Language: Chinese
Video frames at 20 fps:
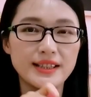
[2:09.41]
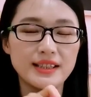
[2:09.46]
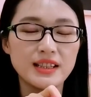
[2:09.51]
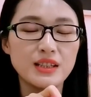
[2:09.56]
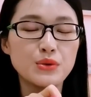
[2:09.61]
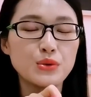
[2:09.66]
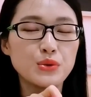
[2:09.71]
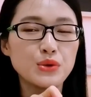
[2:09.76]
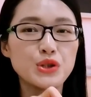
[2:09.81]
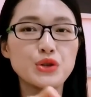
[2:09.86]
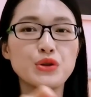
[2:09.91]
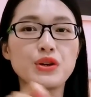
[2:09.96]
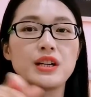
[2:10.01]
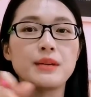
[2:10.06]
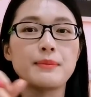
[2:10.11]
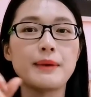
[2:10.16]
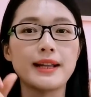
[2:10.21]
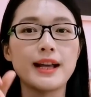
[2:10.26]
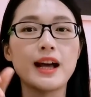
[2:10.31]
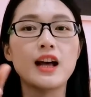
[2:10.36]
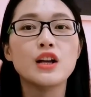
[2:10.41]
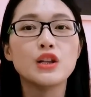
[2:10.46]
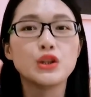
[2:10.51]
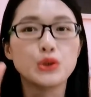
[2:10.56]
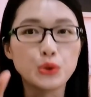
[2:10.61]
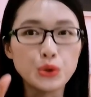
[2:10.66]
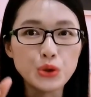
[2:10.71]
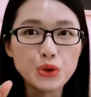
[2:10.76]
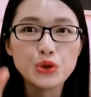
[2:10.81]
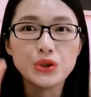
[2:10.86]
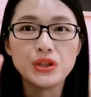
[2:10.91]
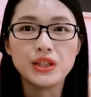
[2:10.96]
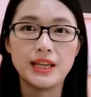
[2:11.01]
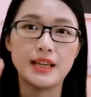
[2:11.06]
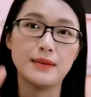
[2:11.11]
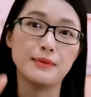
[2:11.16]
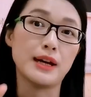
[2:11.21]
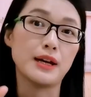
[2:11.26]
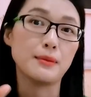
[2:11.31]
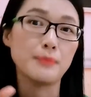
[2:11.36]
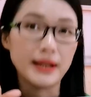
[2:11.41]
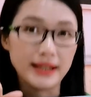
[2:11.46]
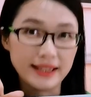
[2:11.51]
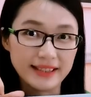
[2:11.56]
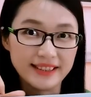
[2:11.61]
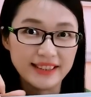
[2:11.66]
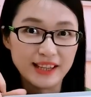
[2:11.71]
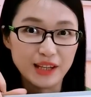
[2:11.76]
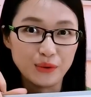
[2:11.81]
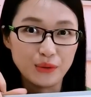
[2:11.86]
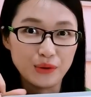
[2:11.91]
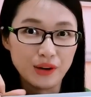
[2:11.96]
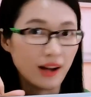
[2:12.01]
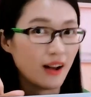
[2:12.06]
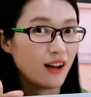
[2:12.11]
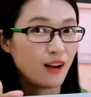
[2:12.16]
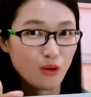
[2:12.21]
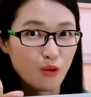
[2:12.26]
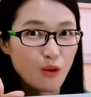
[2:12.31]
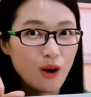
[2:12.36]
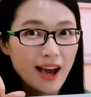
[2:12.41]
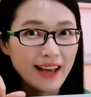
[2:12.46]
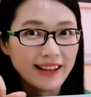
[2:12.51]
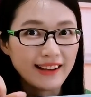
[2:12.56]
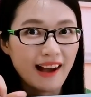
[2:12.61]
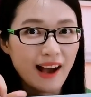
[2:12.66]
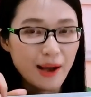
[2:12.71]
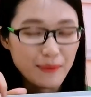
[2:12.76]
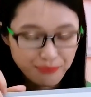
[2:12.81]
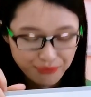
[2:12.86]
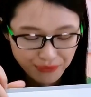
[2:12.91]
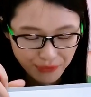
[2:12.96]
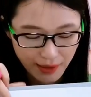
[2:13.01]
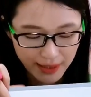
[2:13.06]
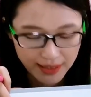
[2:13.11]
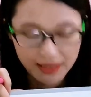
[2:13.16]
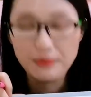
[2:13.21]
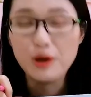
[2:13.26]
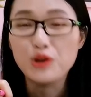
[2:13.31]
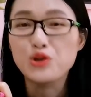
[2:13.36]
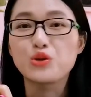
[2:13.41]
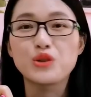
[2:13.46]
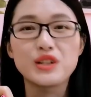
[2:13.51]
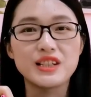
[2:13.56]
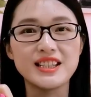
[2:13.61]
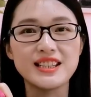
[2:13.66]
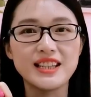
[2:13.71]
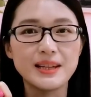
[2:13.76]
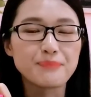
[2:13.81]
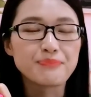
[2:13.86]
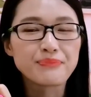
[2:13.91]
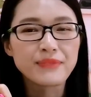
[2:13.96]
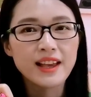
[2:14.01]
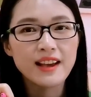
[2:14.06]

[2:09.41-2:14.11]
几乎就可以把它读准、也能把它写对了，很快的啊，对吧？几秒钟的事情。